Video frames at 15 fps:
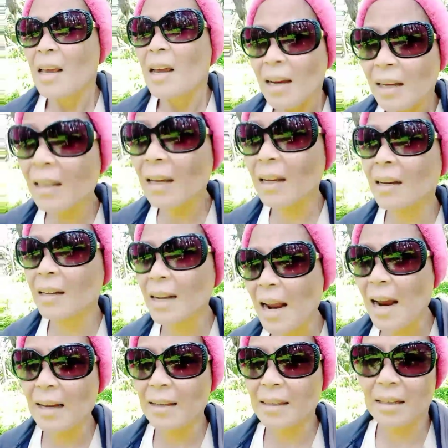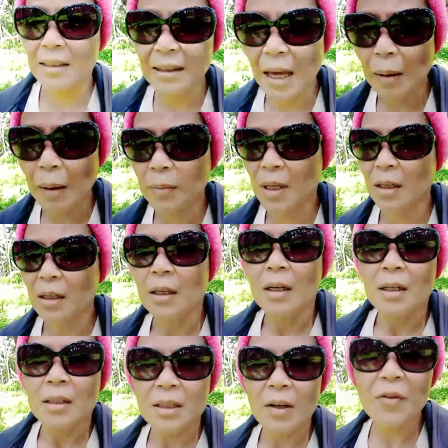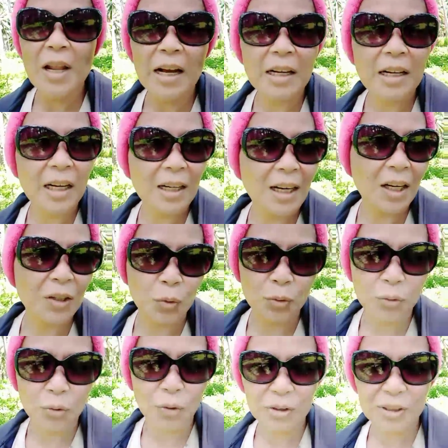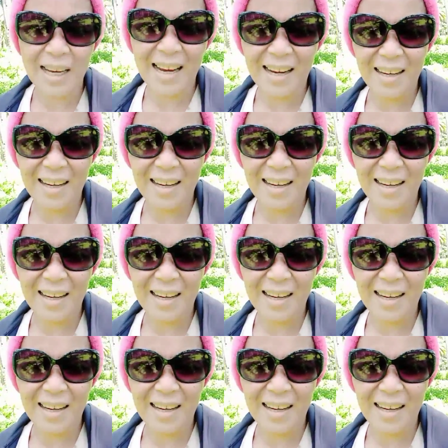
Hindi rin lahat ng time na sa vlog ka nakatutok sa